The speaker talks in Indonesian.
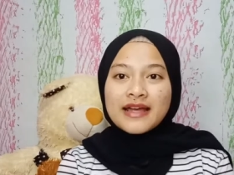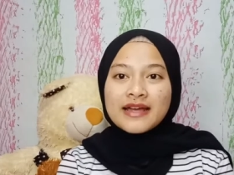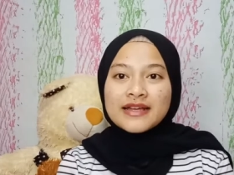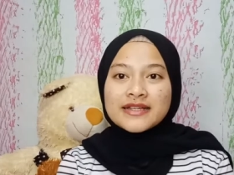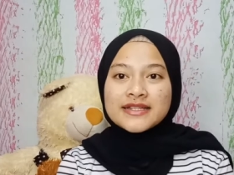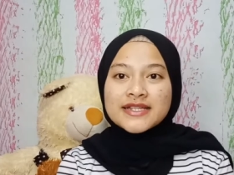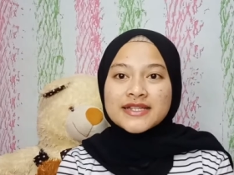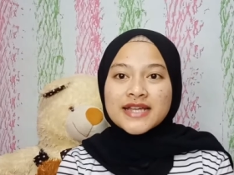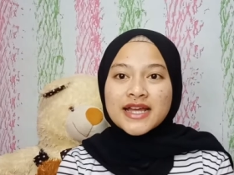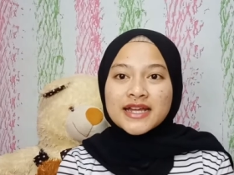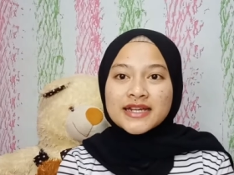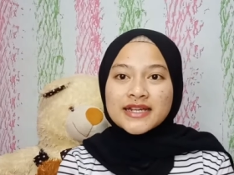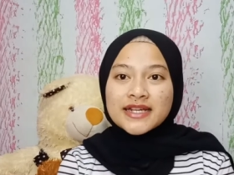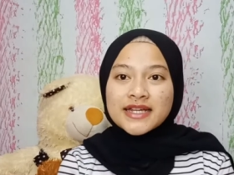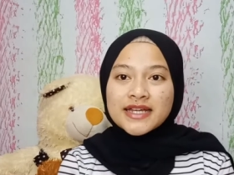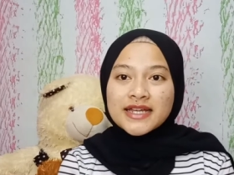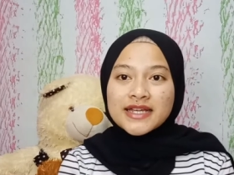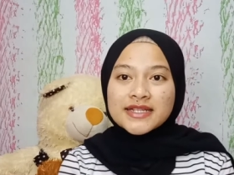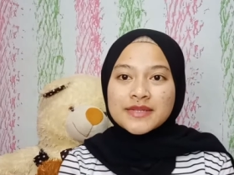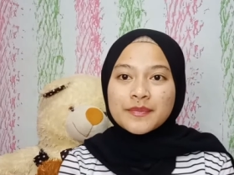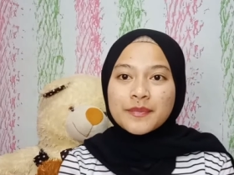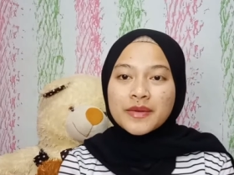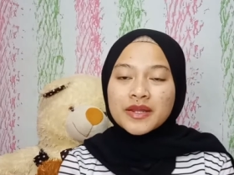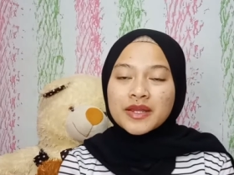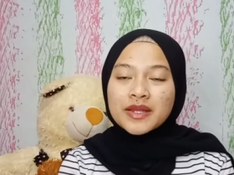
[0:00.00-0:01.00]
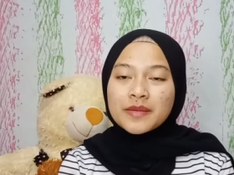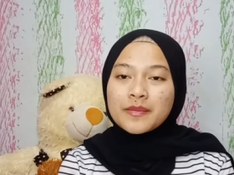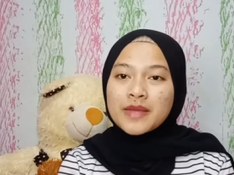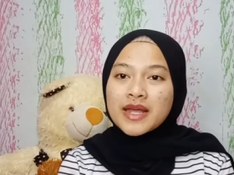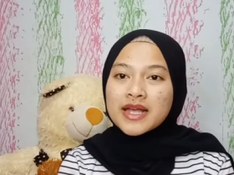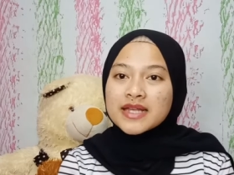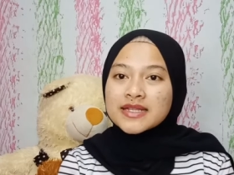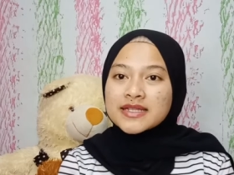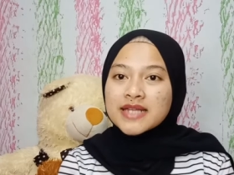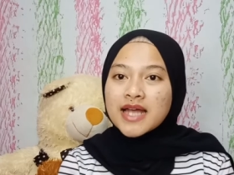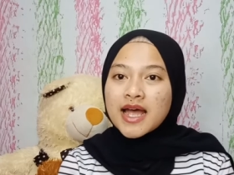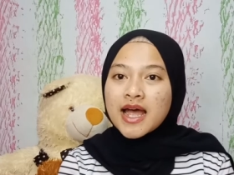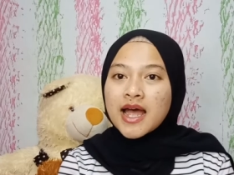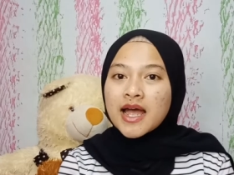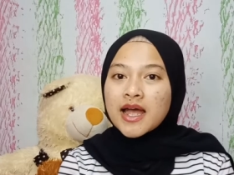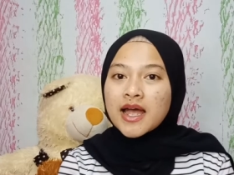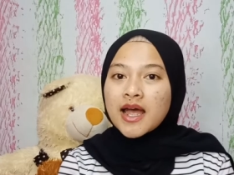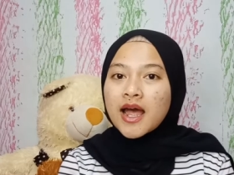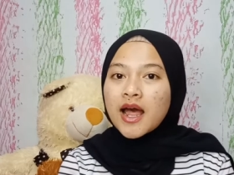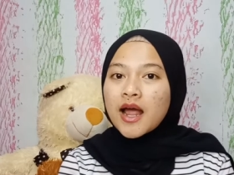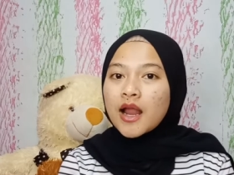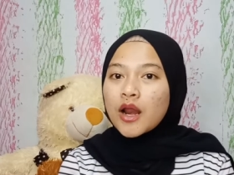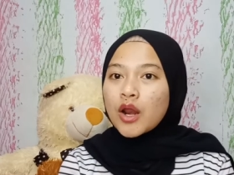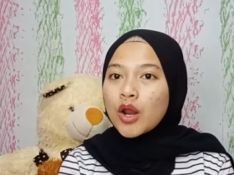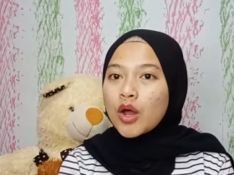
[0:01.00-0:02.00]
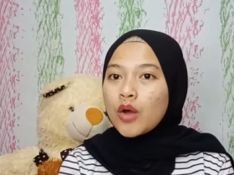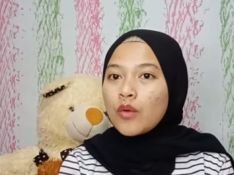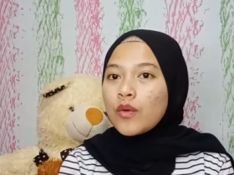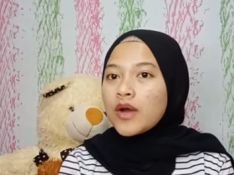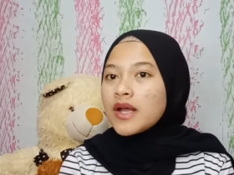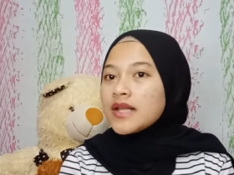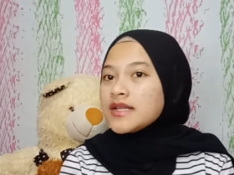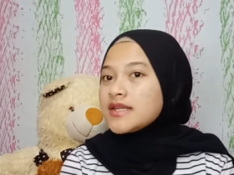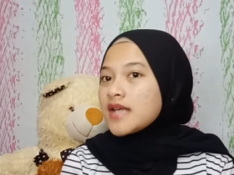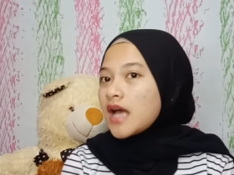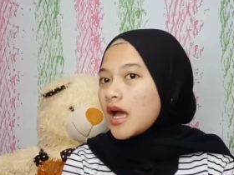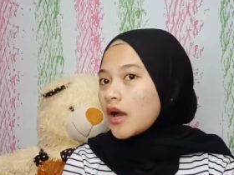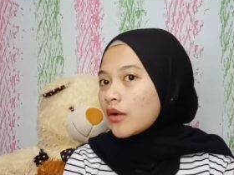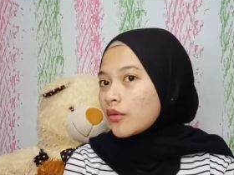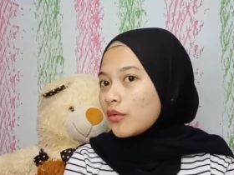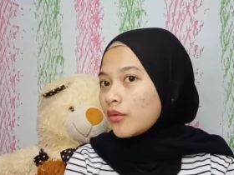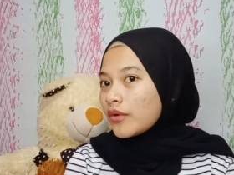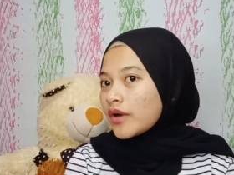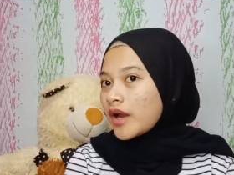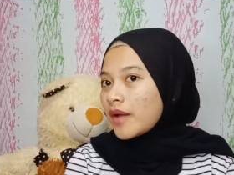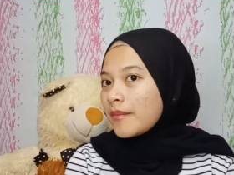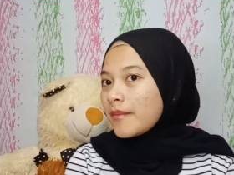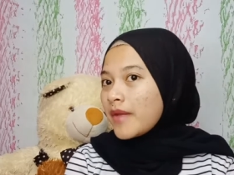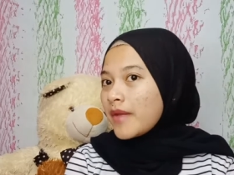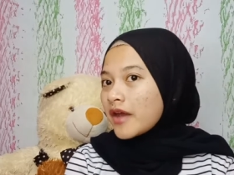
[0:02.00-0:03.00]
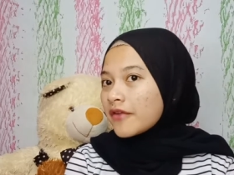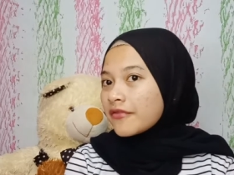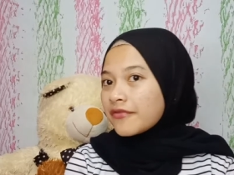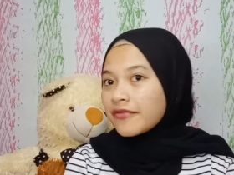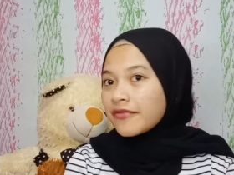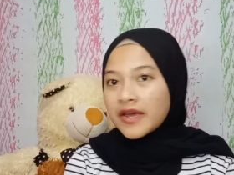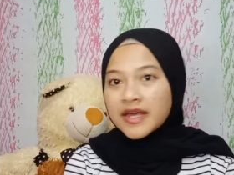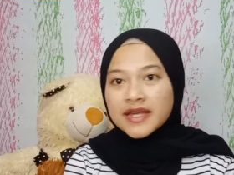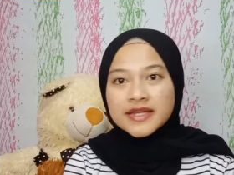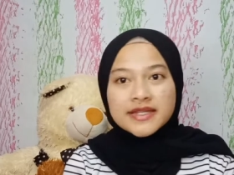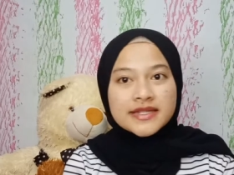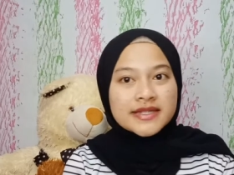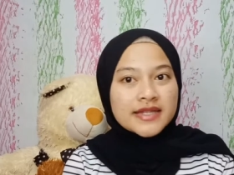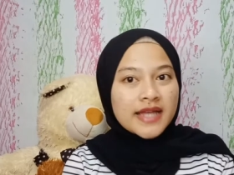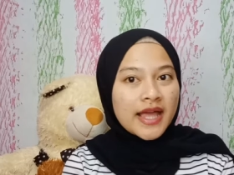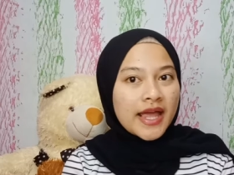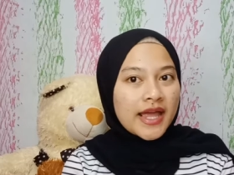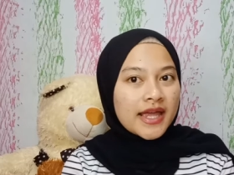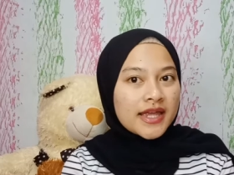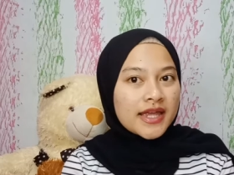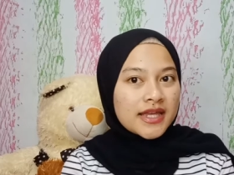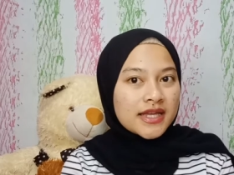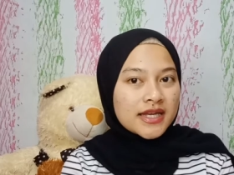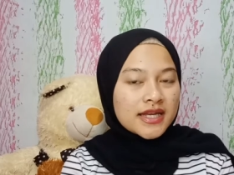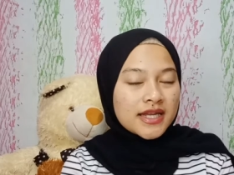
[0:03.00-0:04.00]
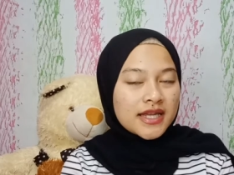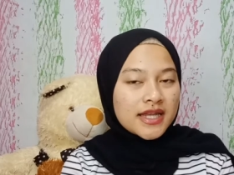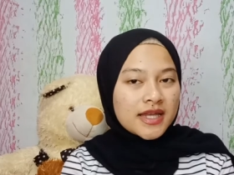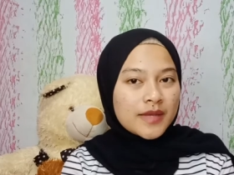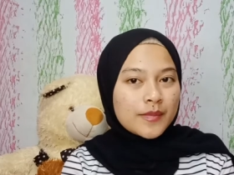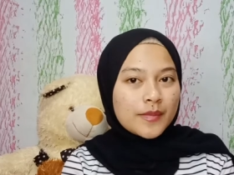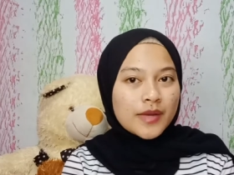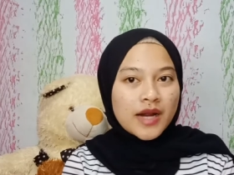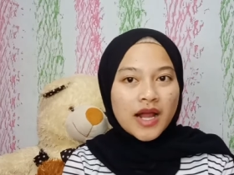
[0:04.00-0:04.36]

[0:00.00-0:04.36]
Nah, jadi seperti biasa, kalau wajah aku udah bare face kayak gini,